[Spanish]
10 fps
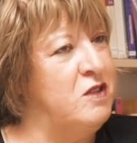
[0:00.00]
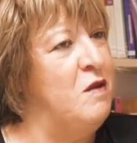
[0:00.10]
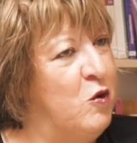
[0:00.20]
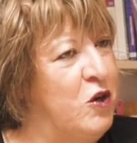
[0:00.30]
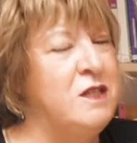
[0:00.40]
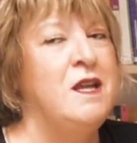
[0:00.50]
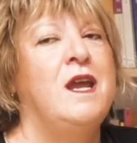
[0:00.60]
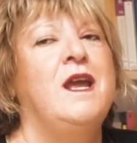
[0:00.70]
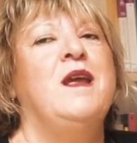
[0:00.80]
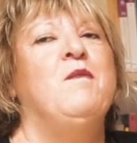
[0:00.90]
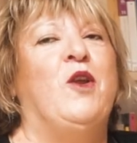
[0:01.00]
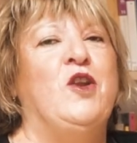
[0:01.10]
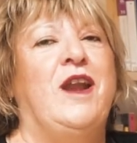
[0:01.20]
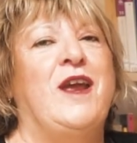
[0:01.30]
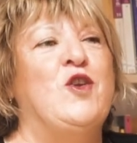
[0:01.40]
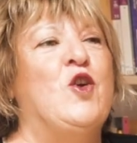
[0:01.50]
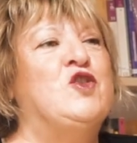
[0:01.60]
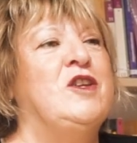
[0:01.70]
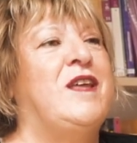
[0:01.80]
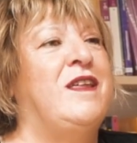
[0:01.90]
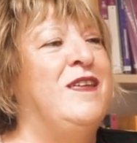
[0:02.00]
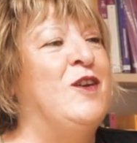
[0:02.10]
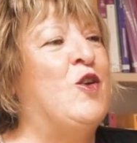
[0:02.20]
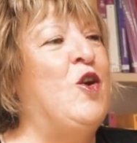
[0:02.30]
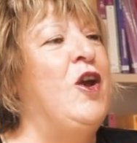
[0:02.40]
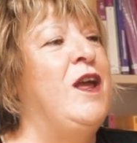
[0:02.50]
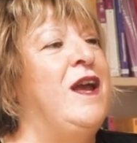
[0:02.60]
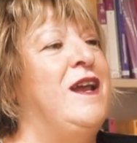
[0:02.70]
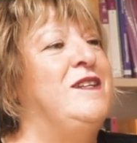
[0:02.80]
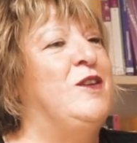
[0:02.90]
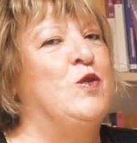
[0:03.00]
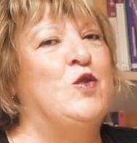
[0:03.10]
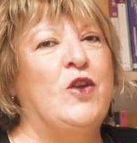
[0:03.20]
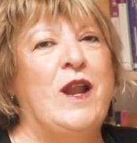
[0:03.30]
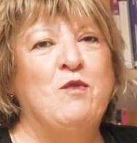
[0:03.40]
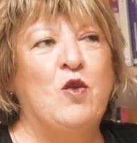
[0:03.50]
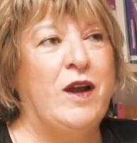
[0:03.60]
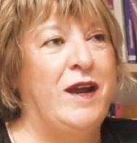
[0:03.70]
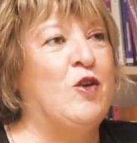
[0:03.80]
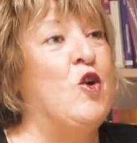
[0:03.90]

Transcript: desamores, pero en el año 85 el Instituto de la Mujer,